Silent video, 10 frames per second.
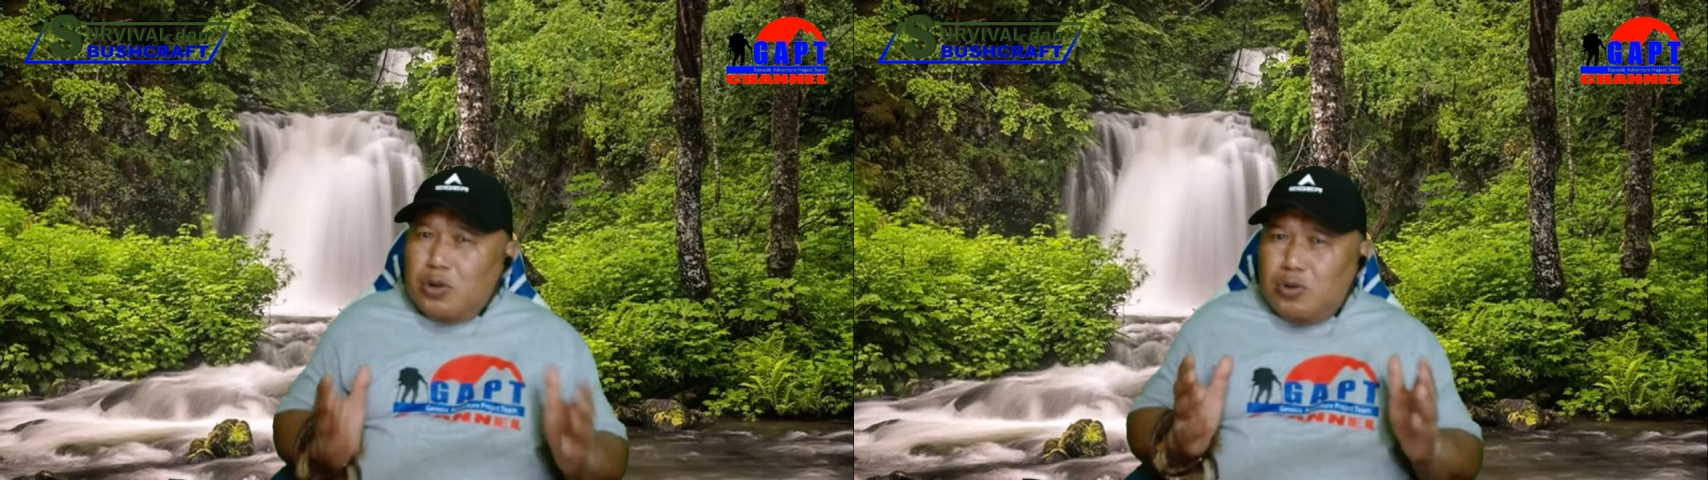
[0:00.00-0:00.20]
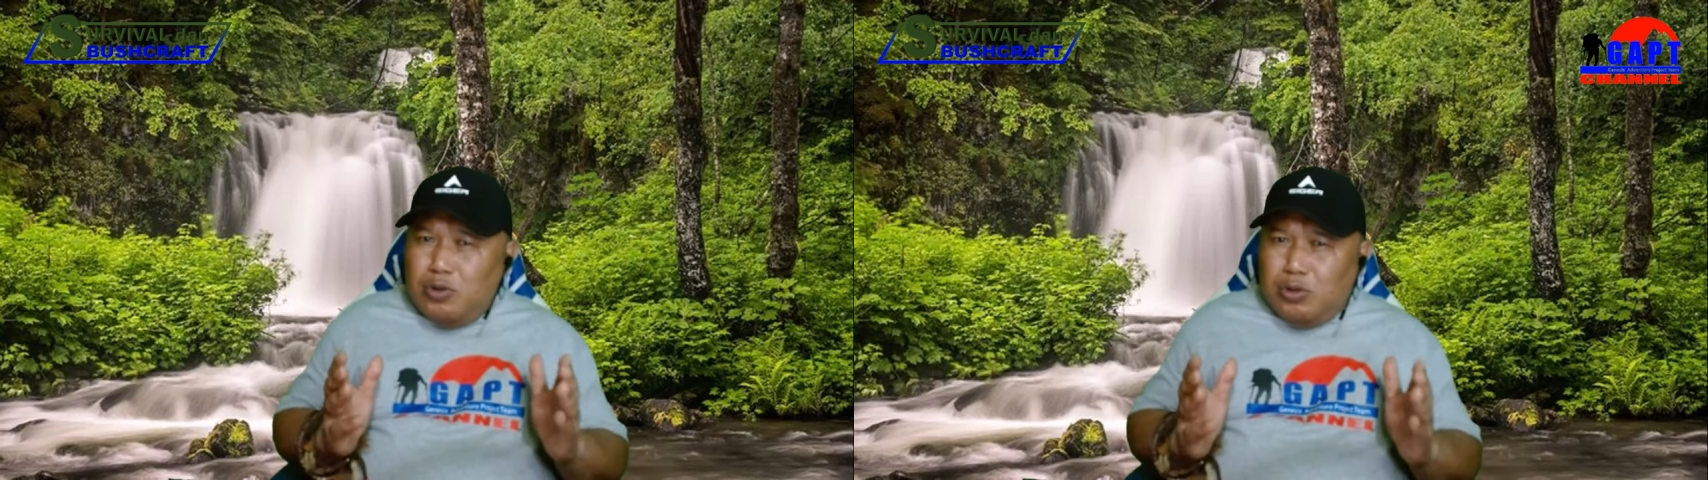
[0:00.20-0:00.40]

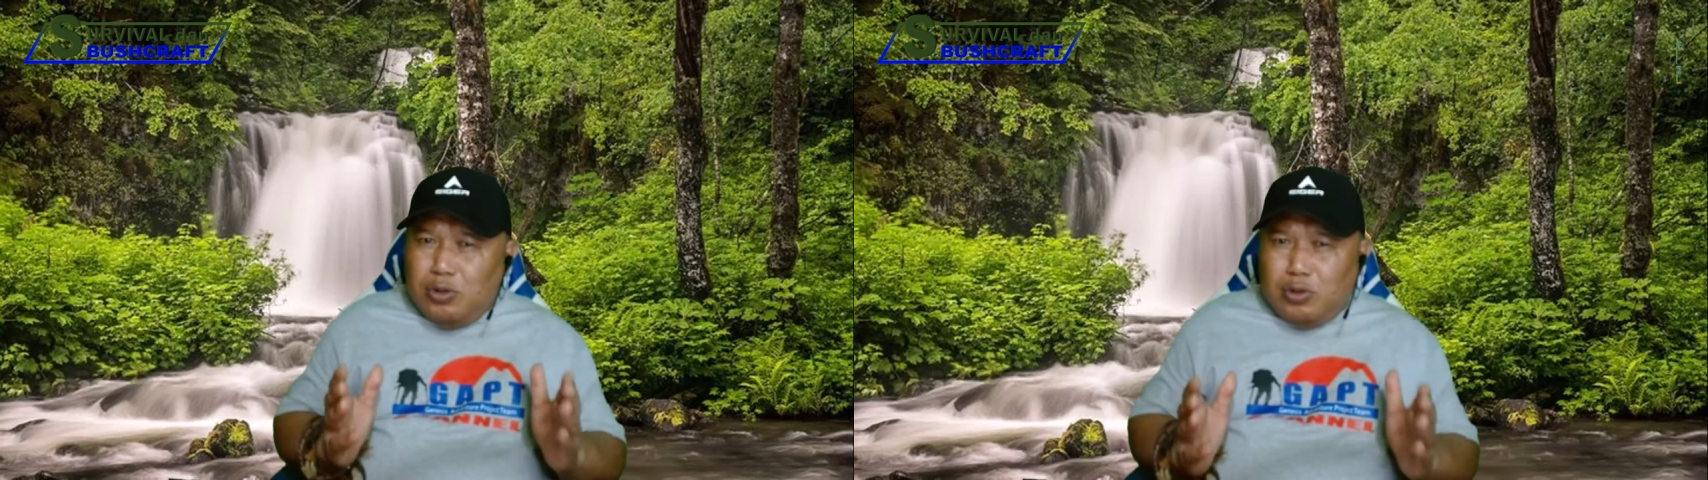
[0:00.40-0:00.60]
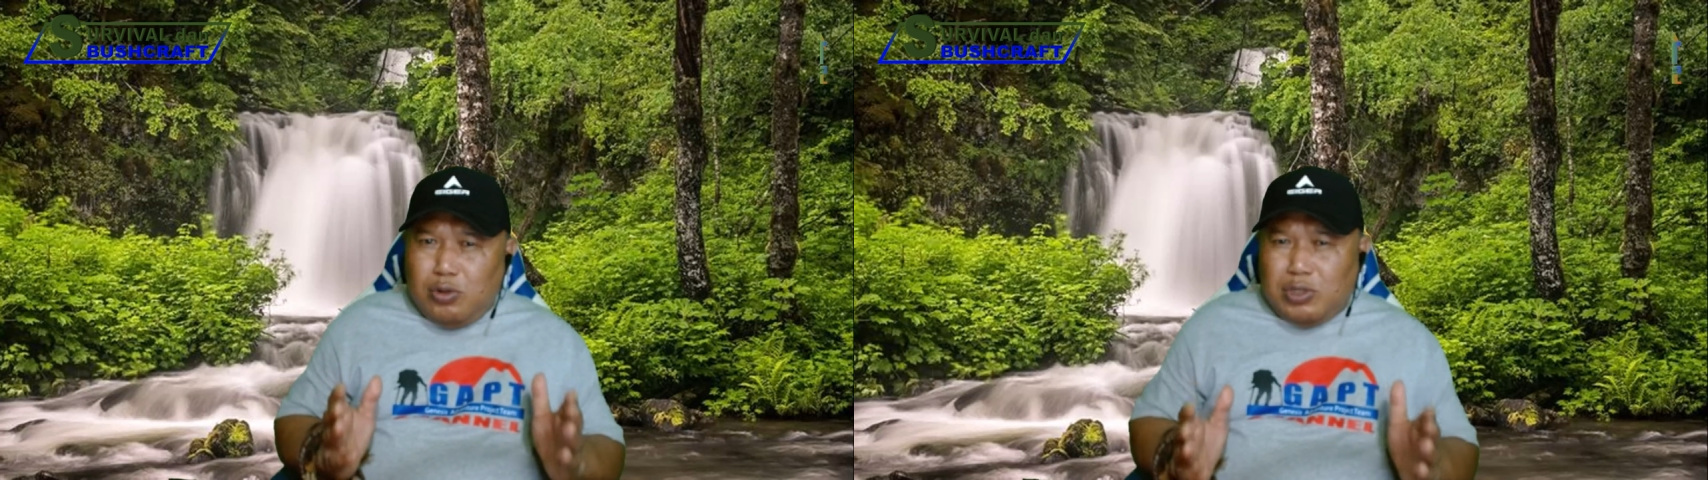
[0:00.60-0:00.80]
khusus
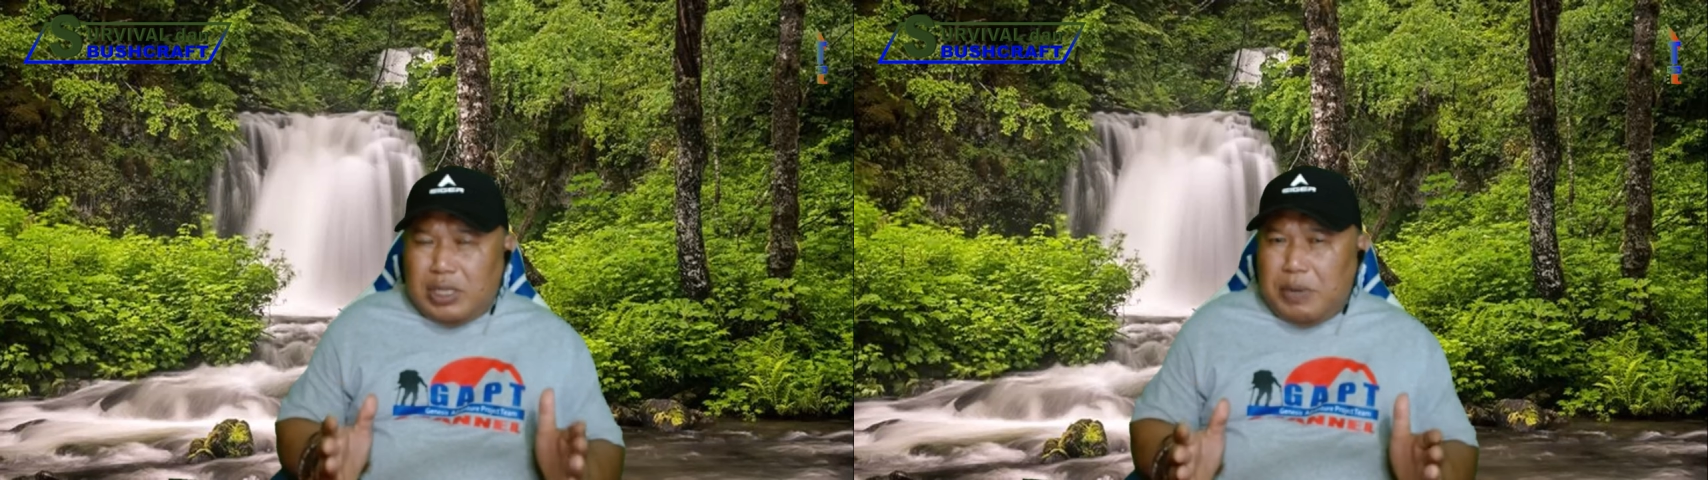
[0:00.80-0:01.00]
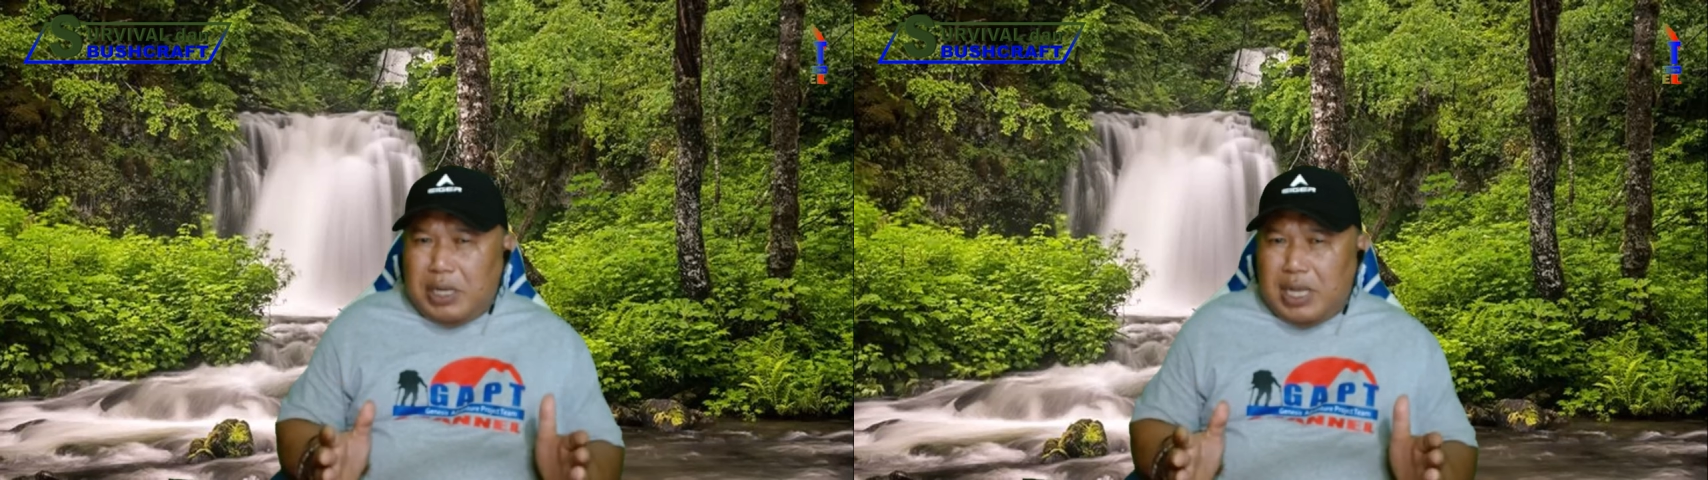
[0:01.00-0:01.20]
untuk
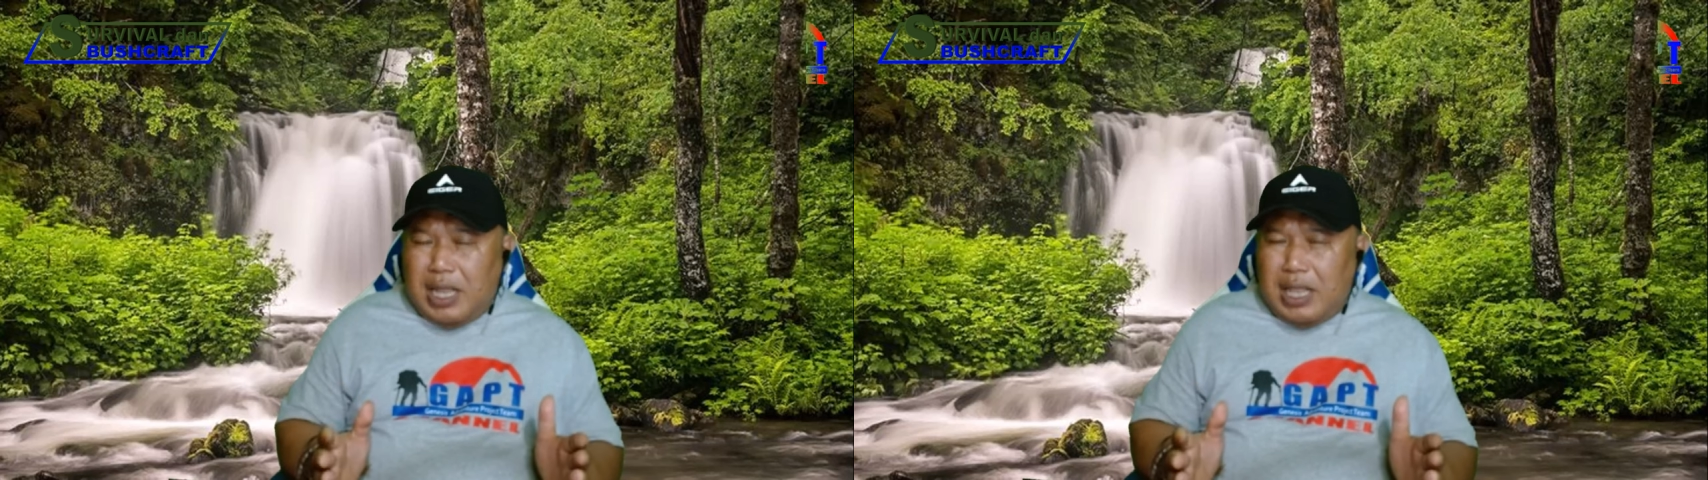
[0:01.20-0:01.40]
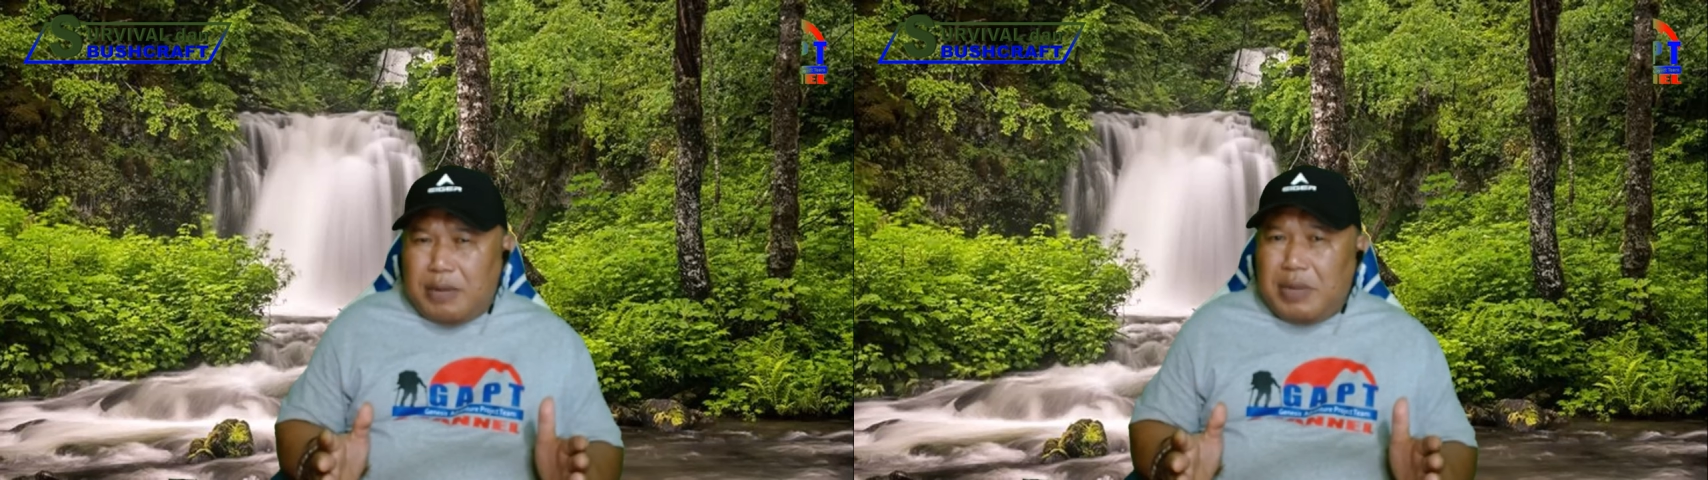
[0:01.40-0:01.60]
Sobat
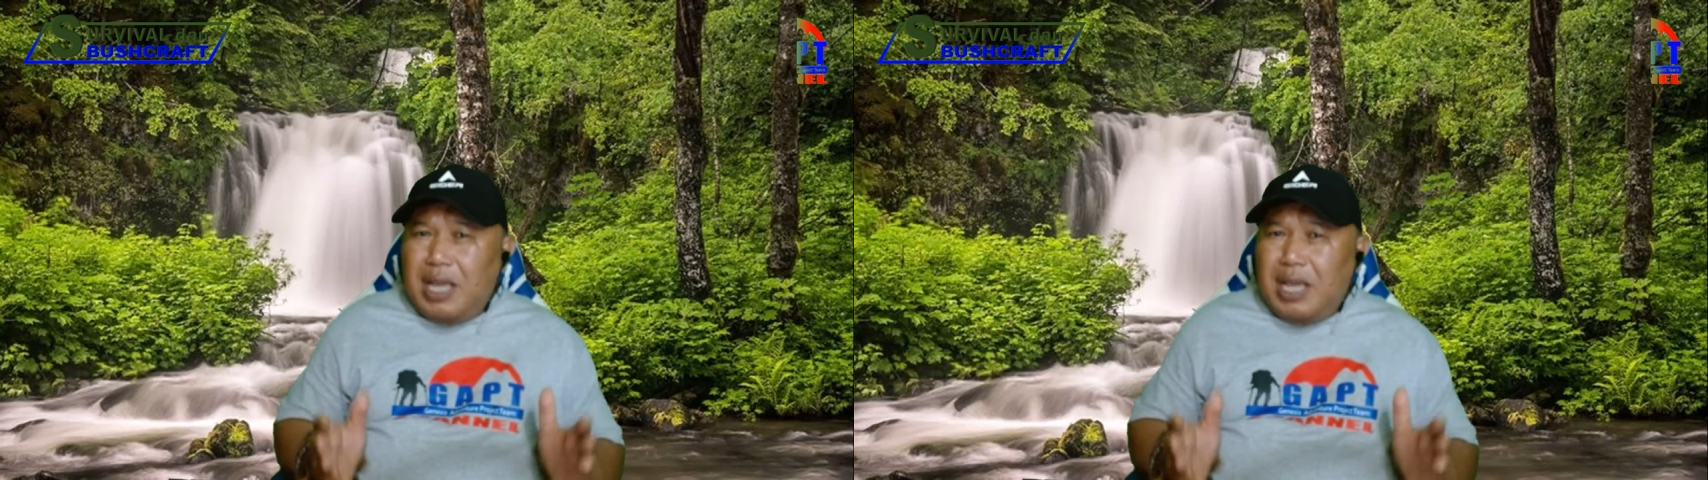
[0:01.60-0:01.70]
Alam